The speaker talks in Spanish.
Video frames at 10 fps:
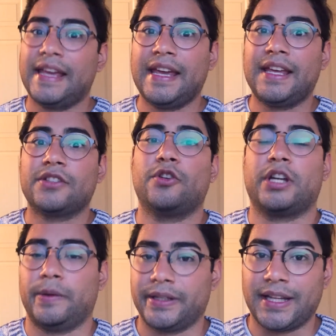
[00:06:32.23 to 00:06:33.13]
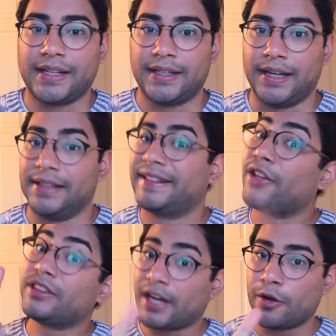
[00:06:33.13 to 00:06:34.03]
y suscribirte al canal. Te
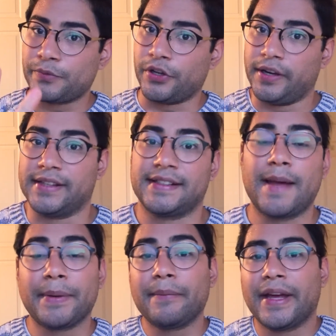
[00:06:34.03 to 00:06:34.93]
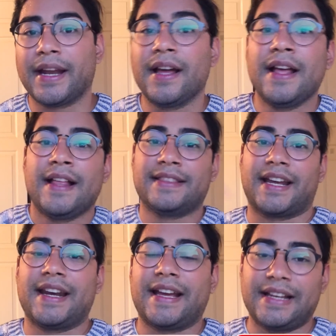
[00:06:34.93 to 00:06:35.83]
doy tres opciones. La primera,
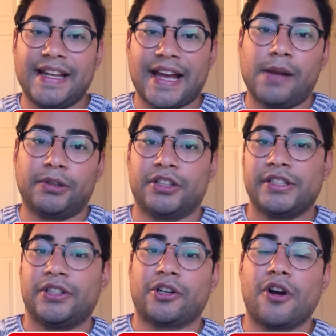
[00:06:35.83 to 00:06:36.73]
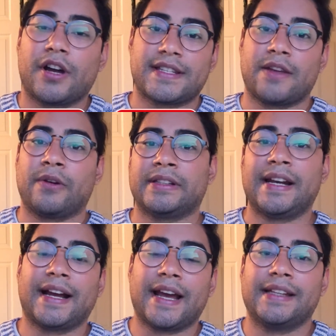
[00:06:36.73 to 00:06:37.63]
darle clic al botoncito rojo que se encuentra en
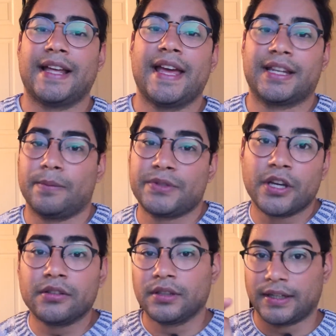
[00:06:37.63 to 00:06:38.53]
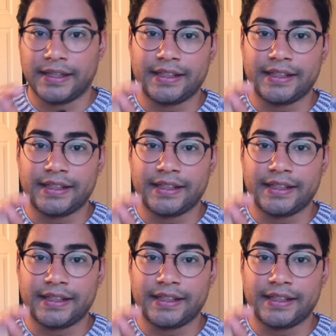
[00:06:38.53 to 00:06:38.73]
la cajita de descripción. Clic,